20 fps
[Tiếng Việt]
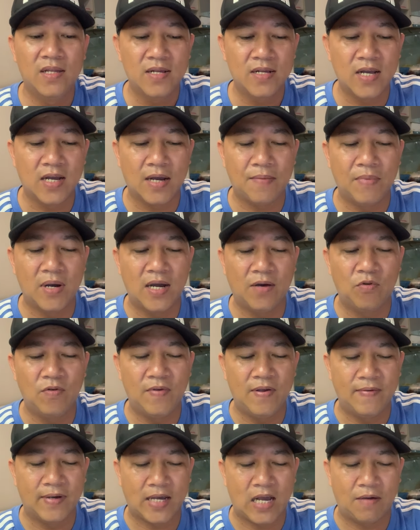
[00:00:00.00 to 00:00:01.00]
rất cảm ơn quý
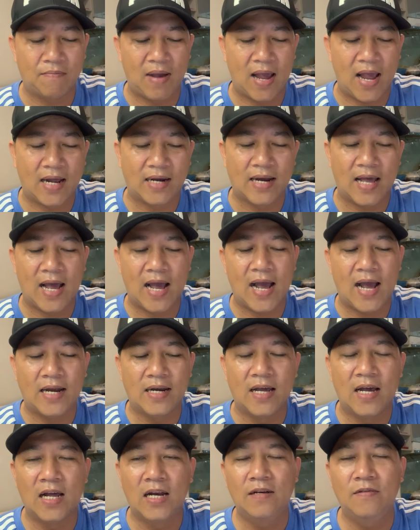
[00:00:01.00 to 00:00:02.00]
vị và các bạn đã
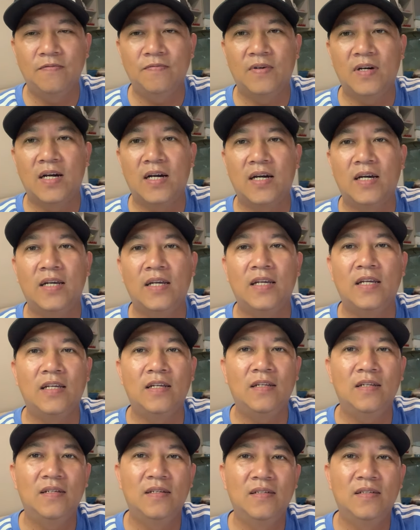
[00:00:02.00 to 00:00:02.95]
đến với